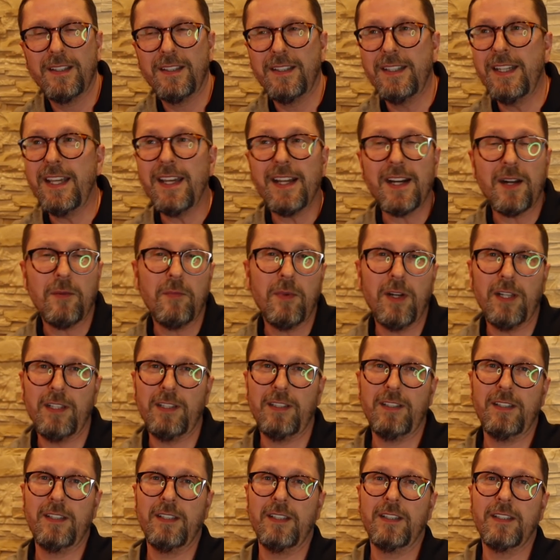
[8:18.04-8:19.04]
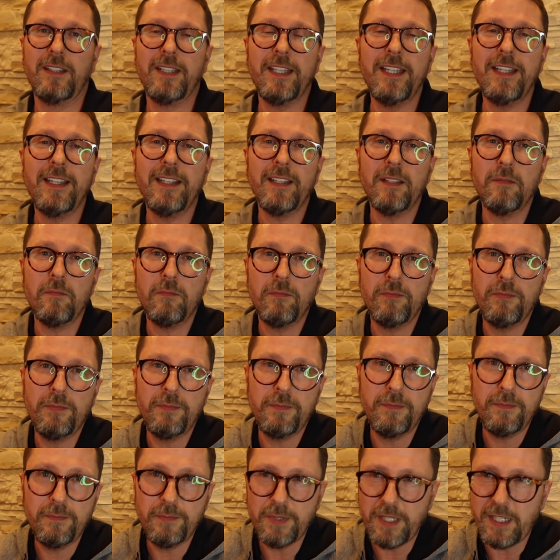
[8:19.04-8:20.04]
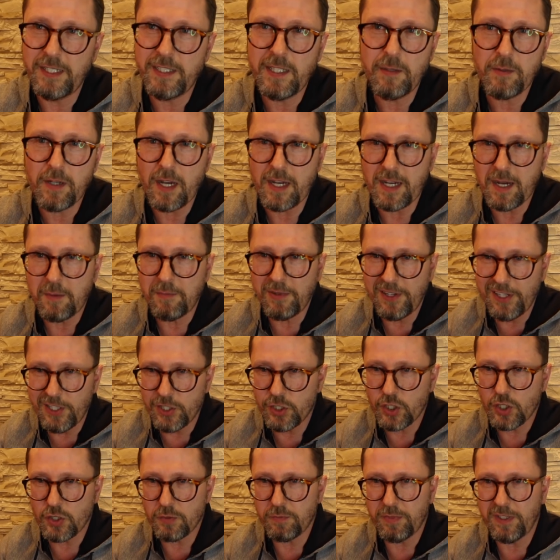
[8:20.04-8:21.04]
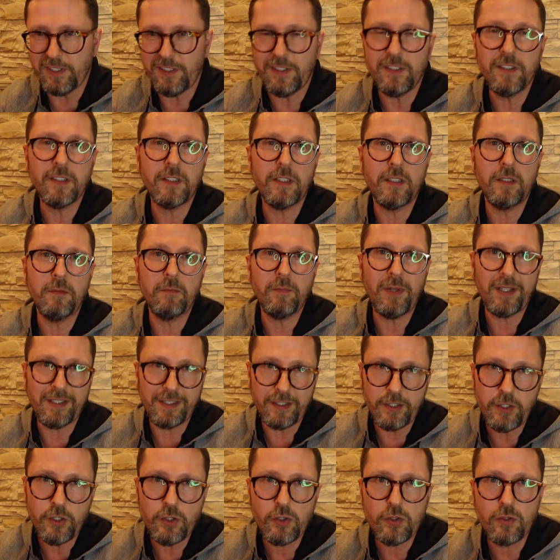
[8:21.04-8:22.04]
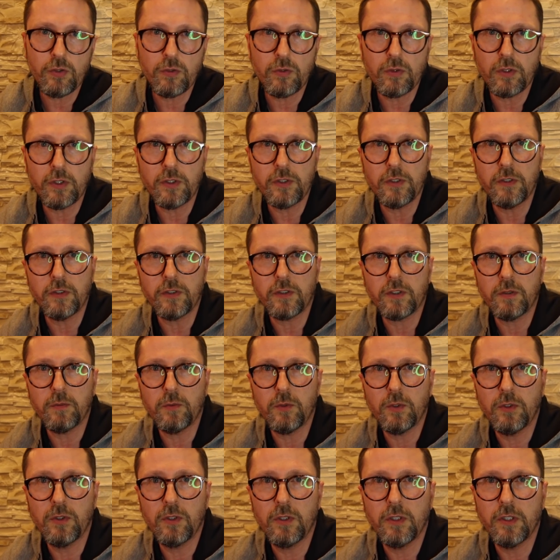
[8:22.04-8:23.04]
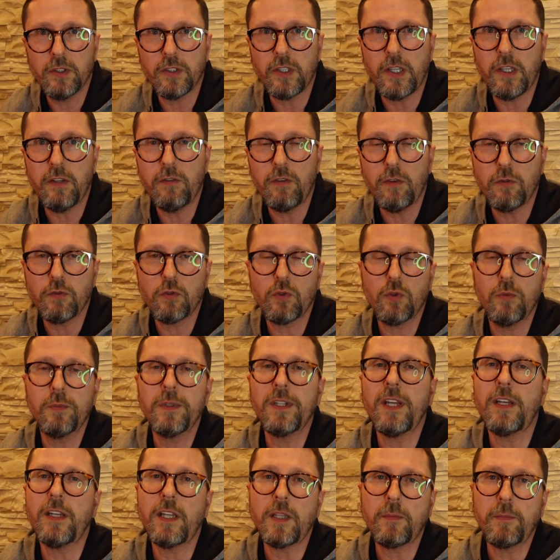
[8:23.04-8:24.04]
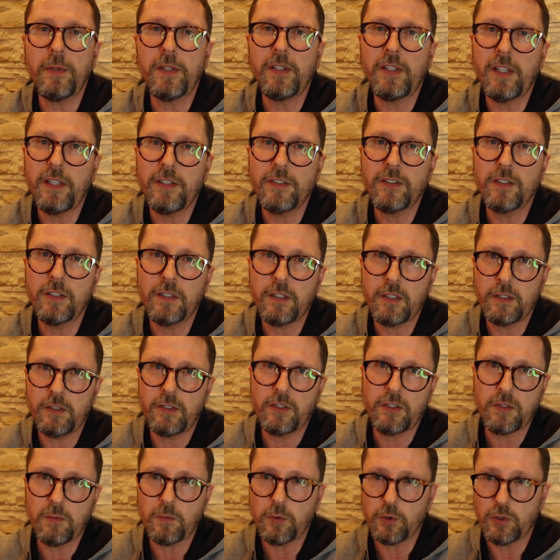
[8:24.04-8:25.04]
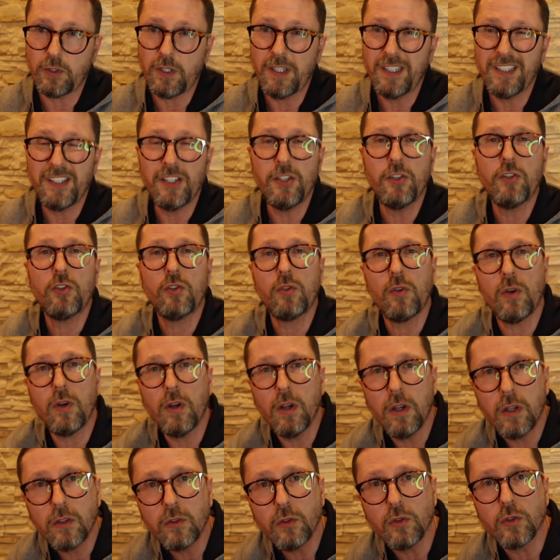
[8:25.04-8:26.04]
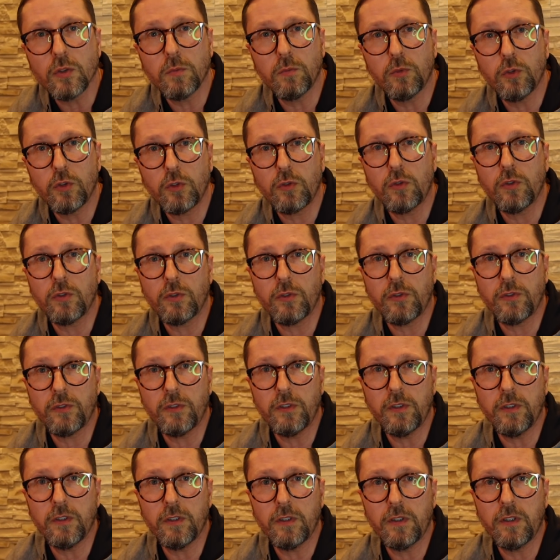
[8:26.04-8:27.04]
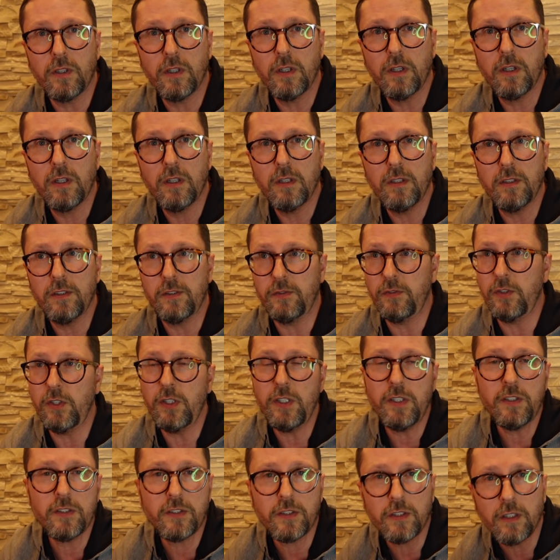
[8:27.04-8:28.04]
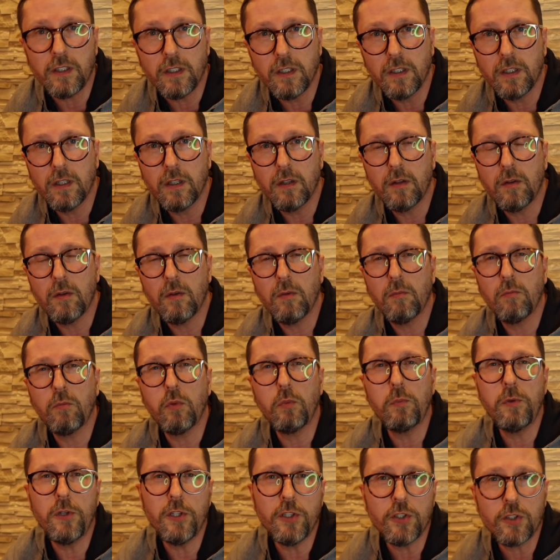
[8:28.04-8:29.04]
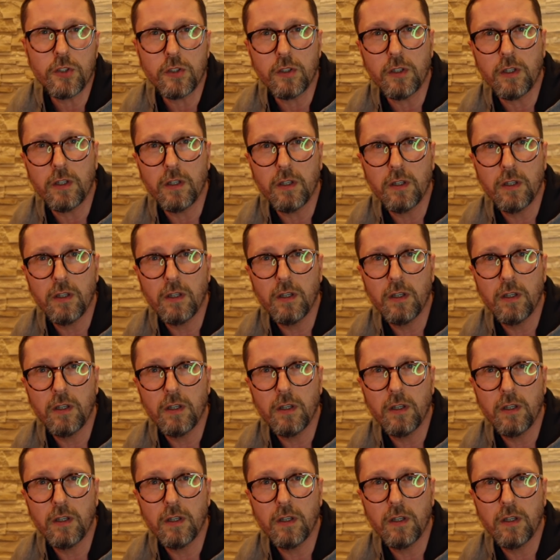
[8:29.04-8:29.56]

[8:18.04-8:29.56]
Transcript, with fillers: Не, Роман, ты перед тем, как оближешь ботинки пограничнику российскому, заявив, что у меня нет претензий к российскому государству, ты еще должен будешь кое-что сделать. Извиниться публично,